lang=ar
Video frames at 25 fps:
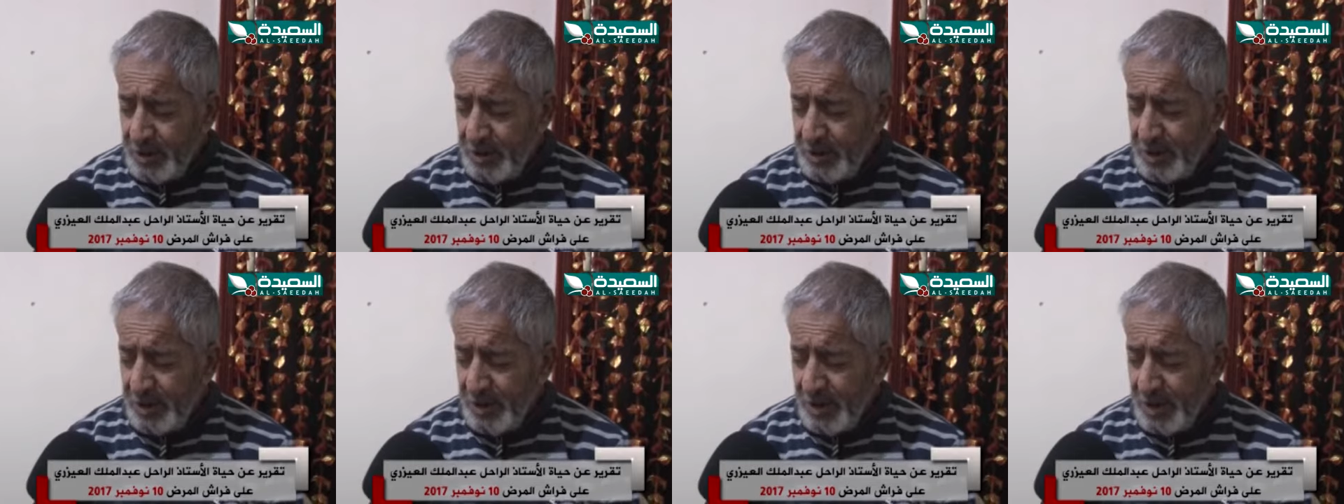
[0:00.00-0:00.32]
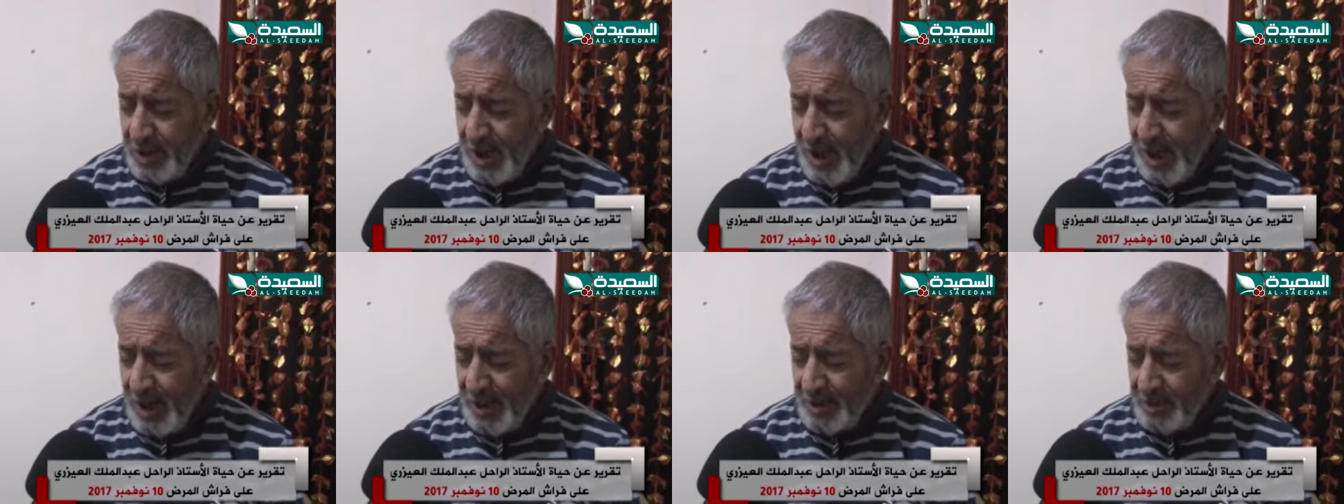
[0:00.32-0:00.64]
لي
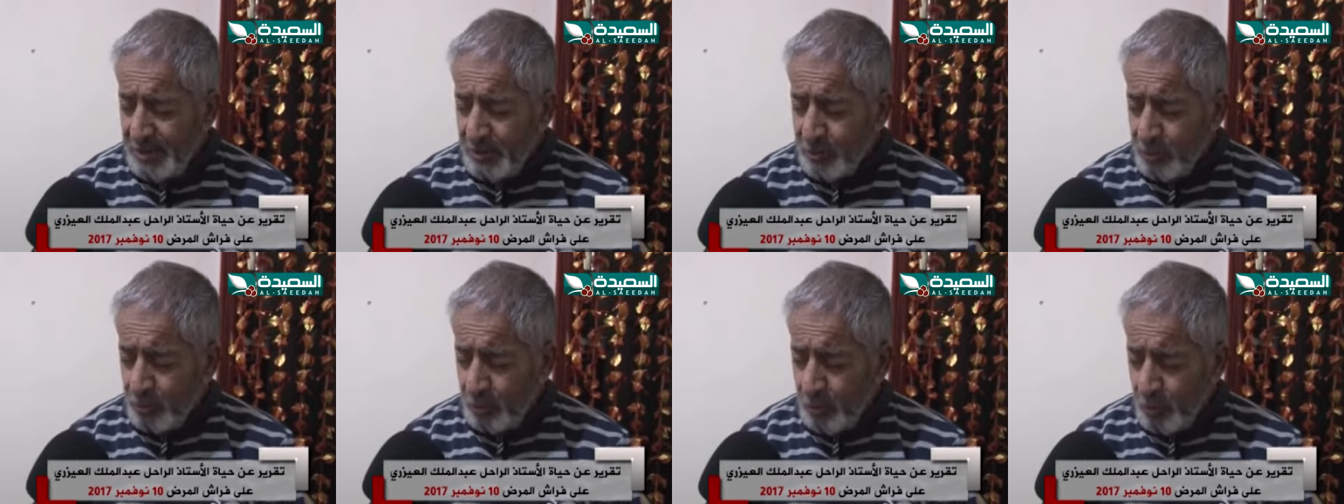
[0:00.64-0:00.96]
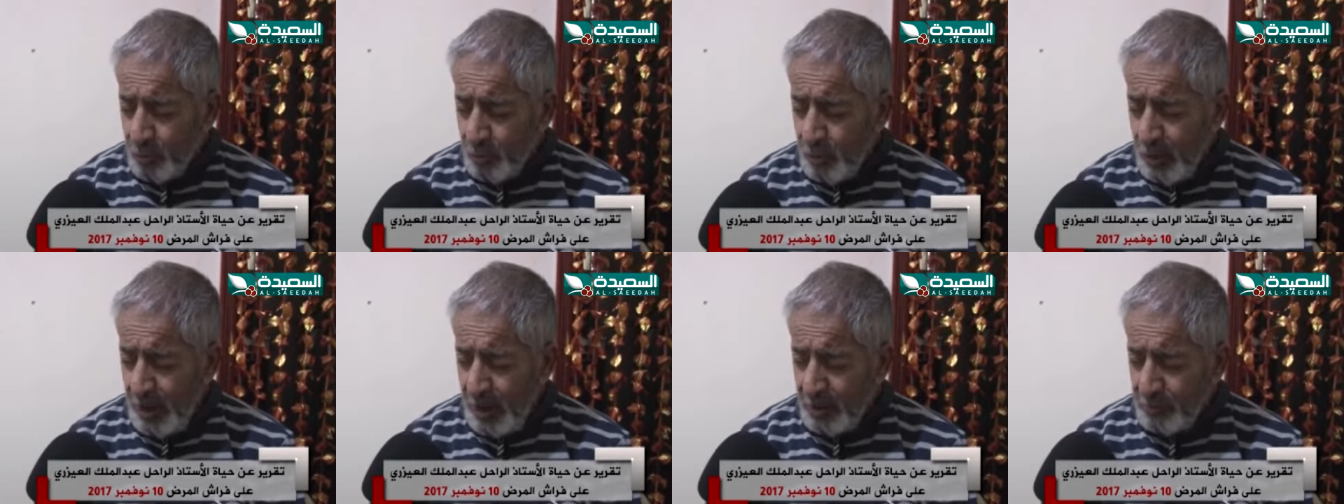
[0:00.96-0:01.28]
الان
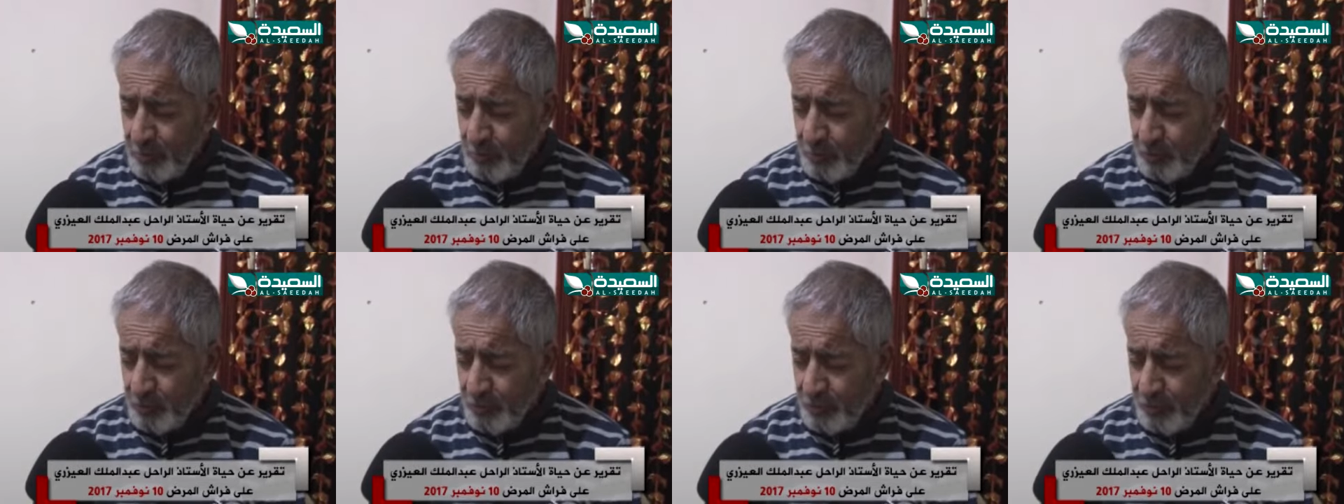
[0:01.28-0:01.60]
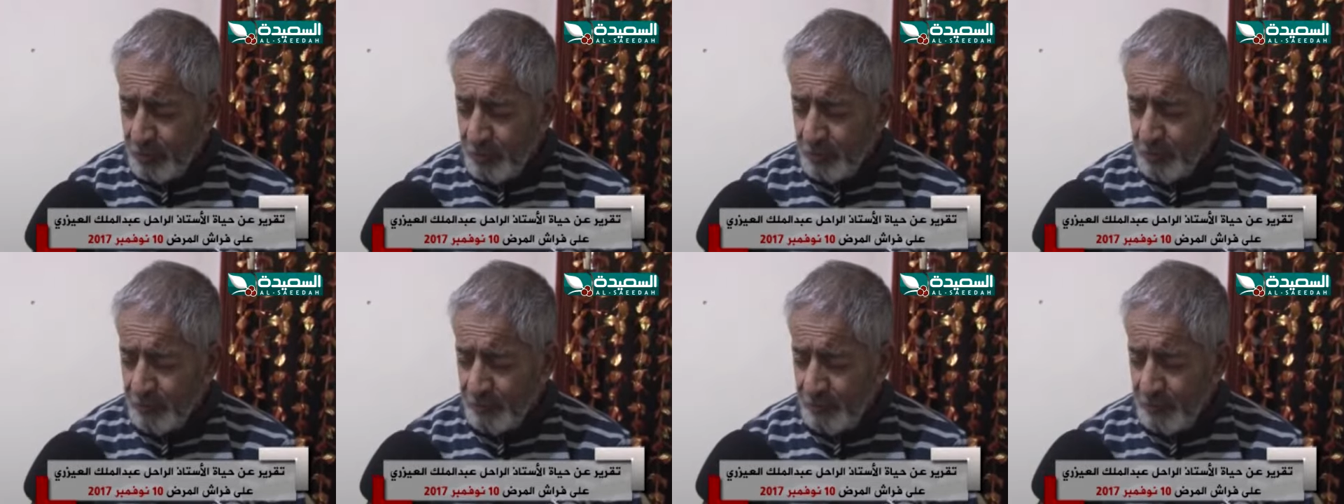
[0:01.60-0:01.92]
تروح
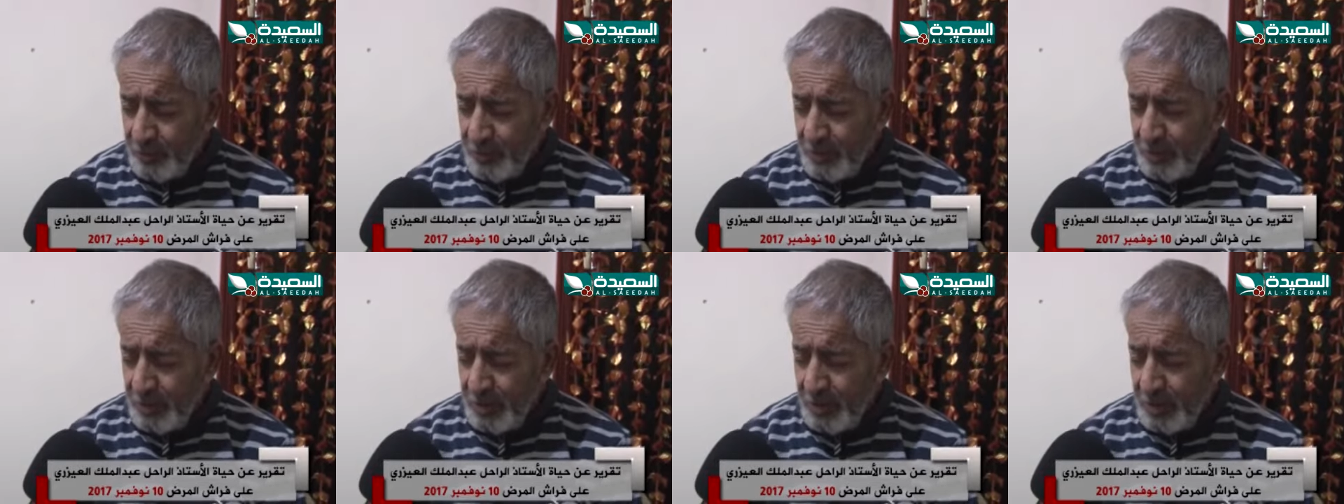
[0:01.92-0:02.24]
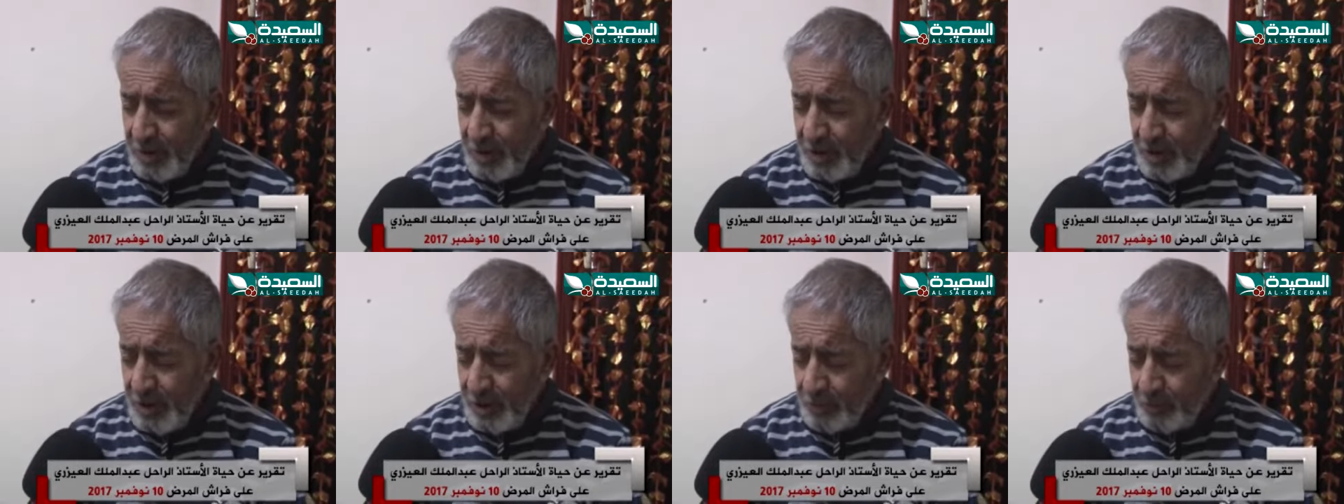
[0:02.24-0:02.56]
المستشفى
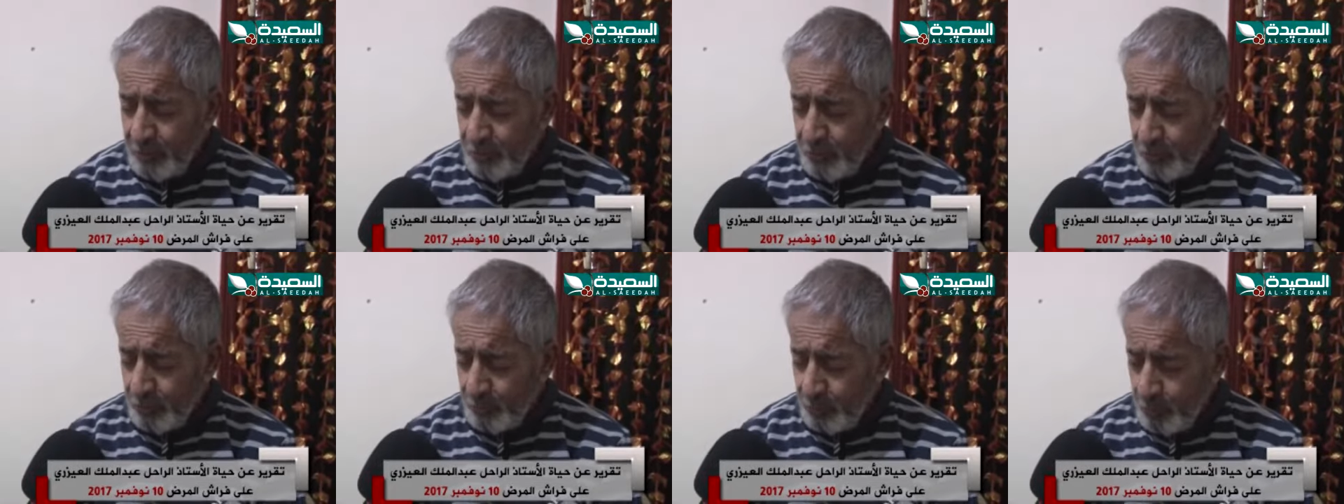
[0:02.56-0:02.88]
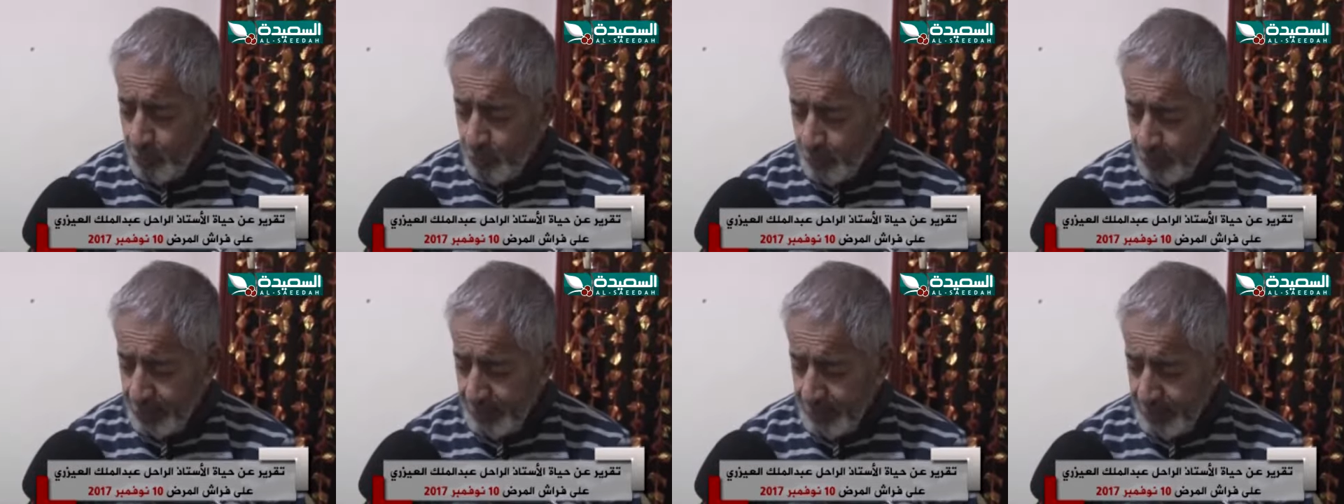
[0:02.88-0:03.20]

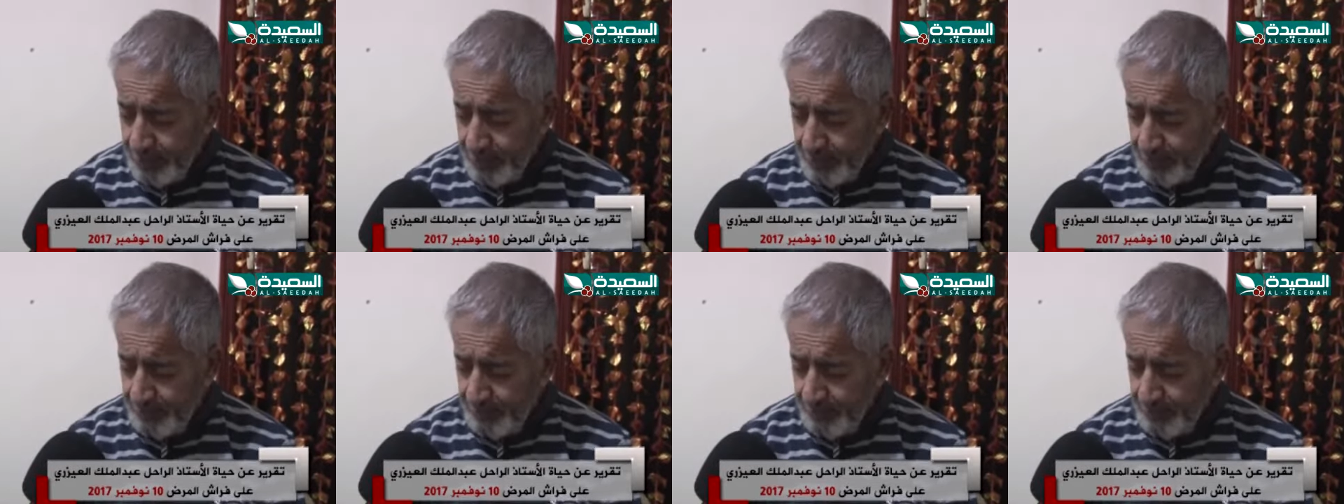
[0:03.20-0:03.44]
الجمهوري